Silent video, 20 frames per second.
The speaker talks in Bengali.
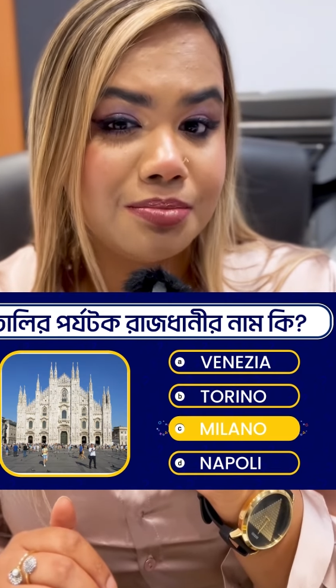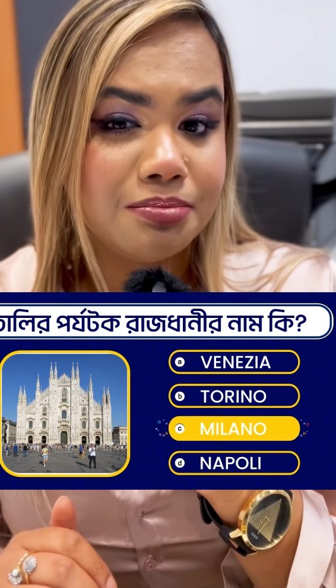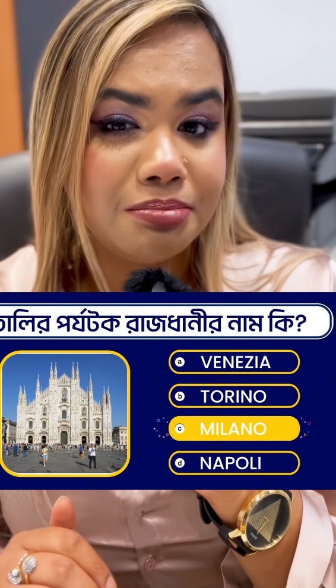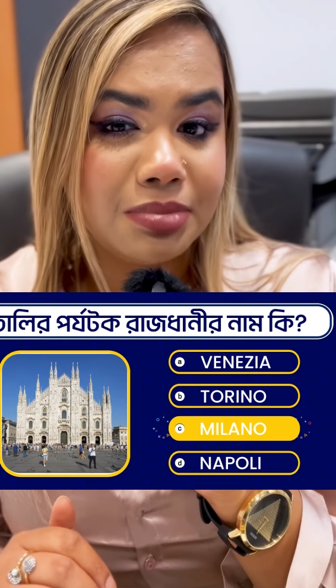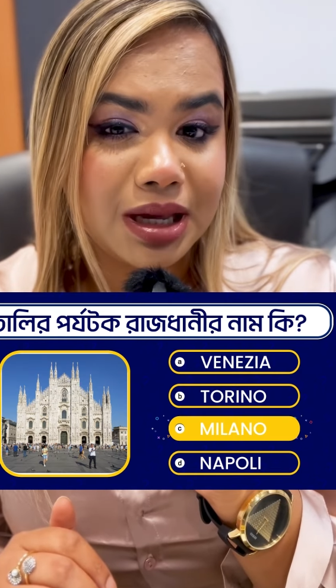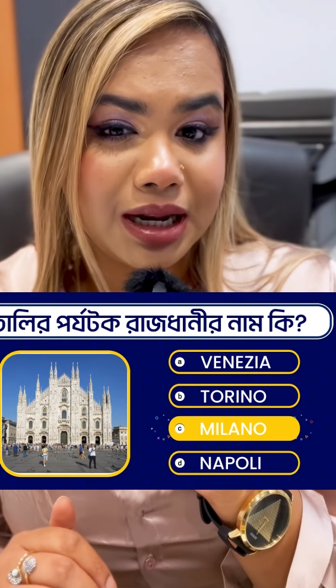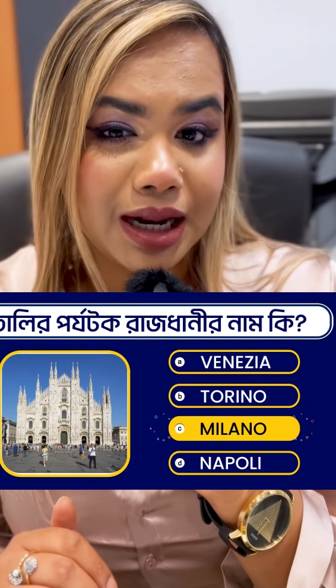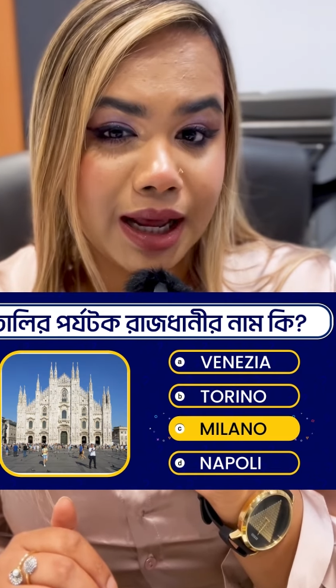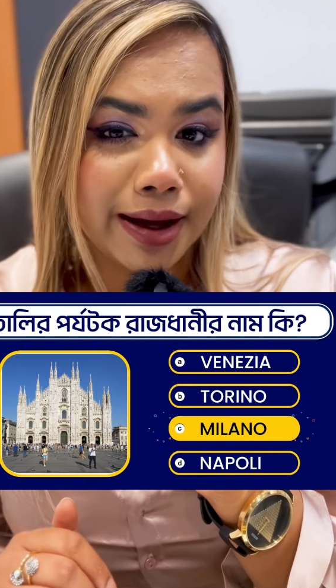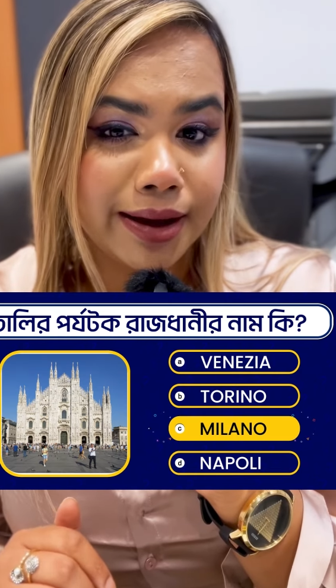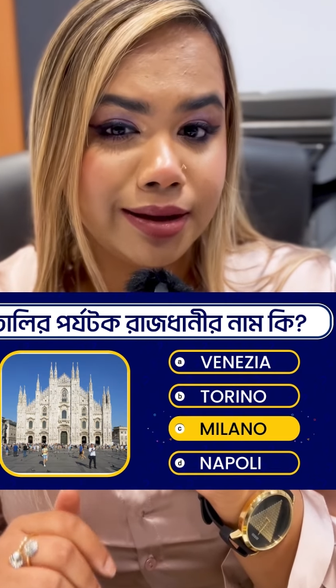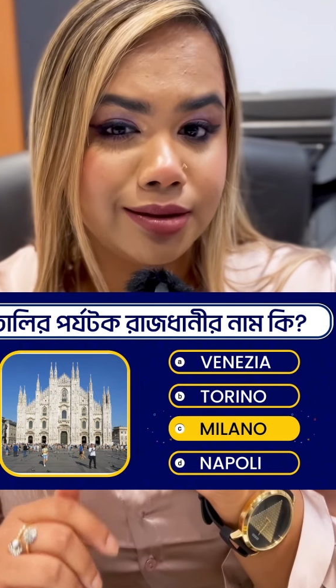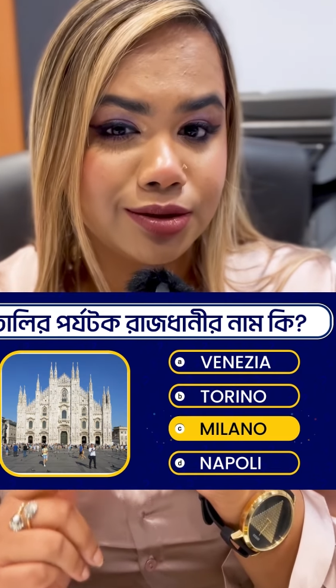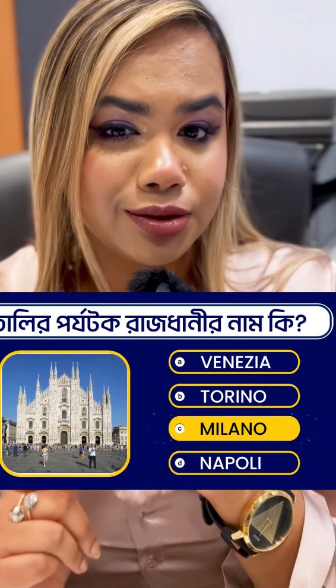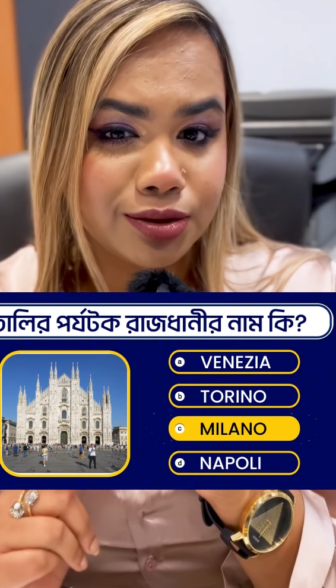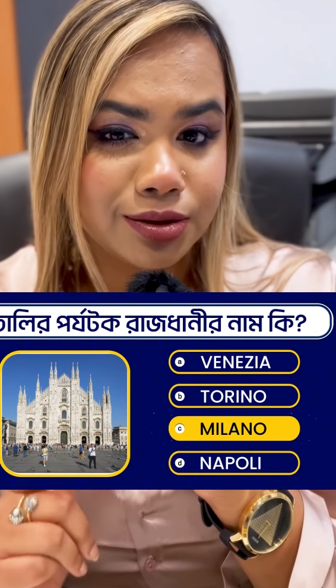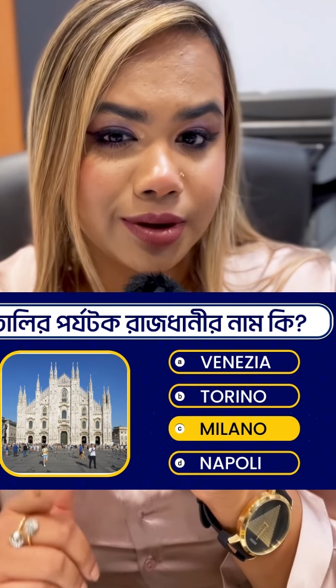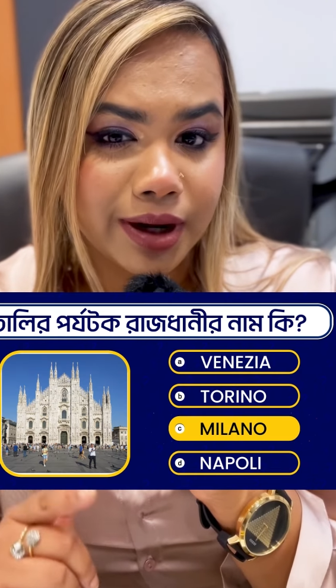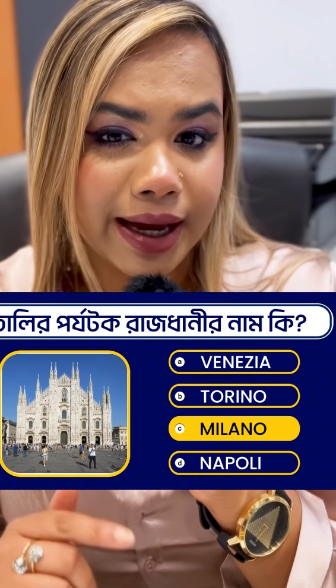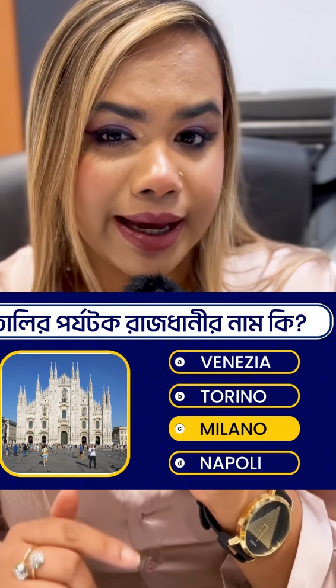মিলান
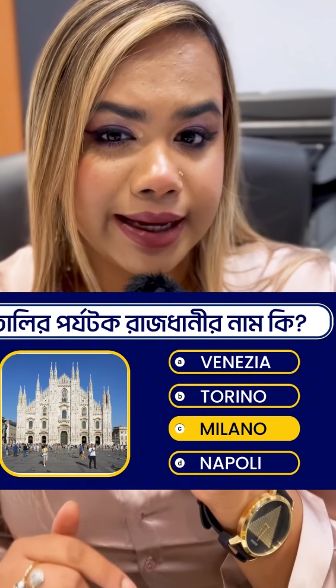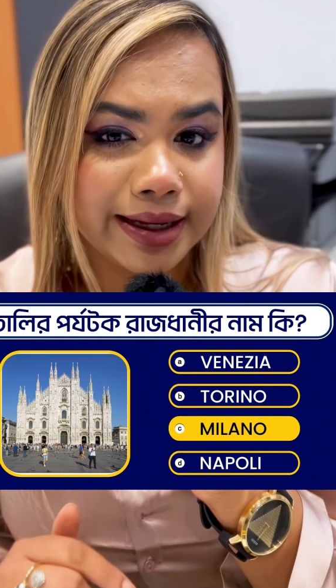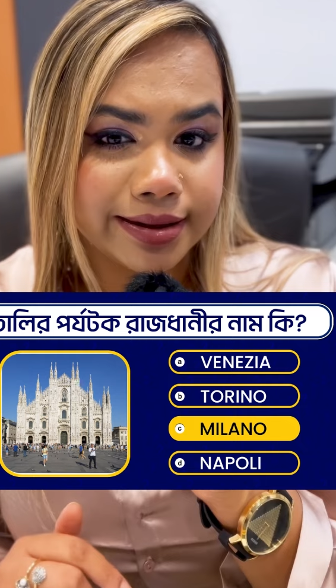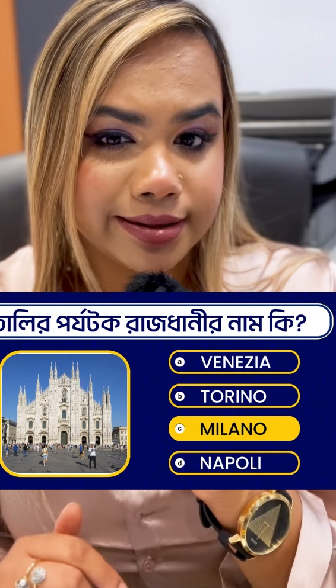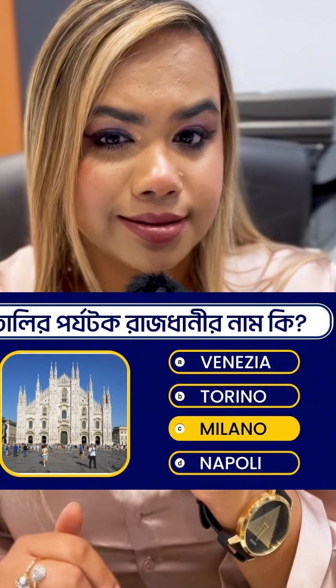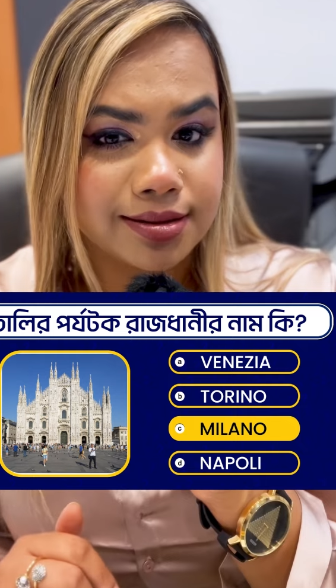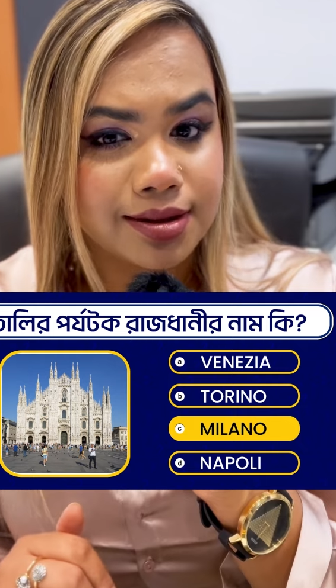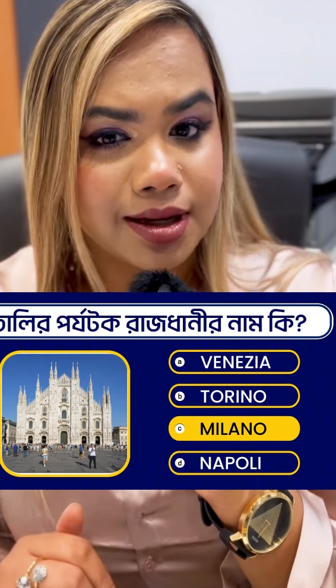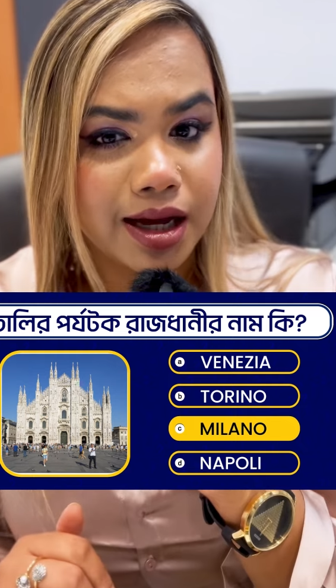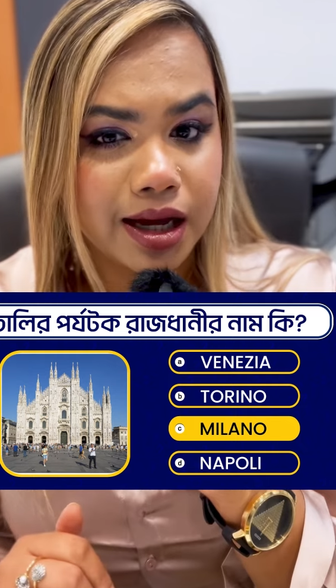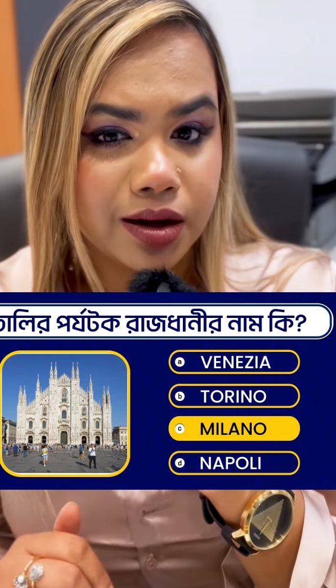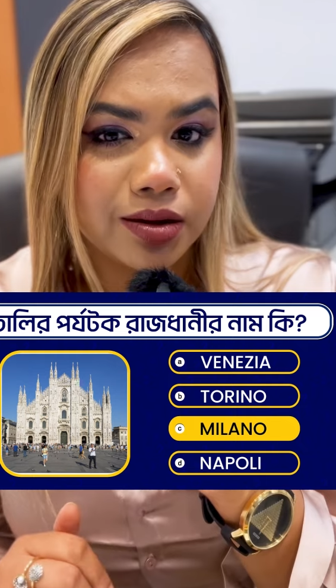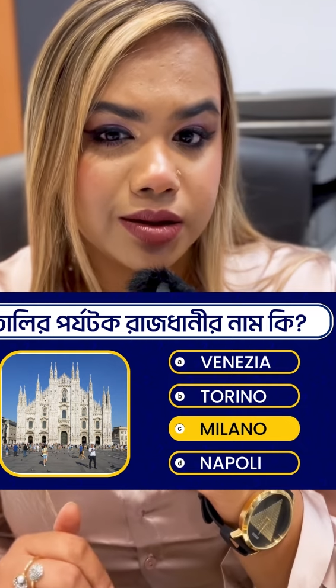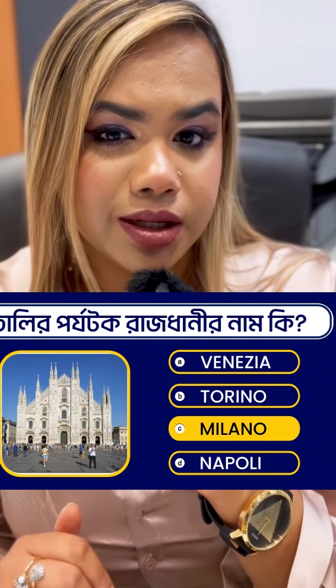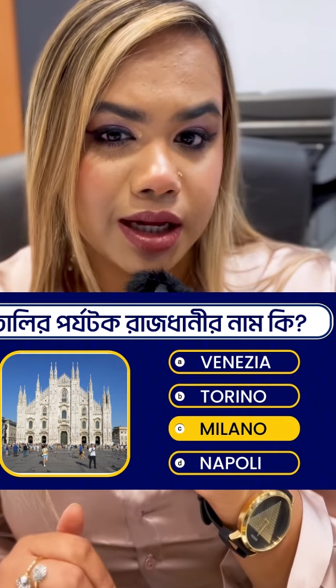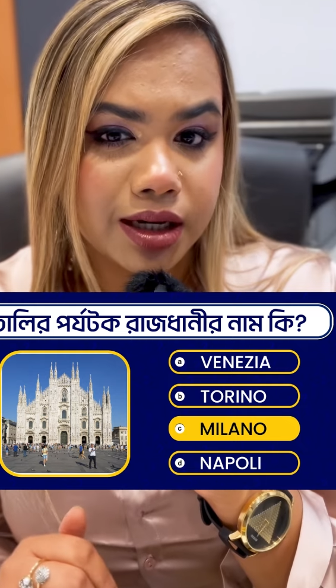রাইট এখন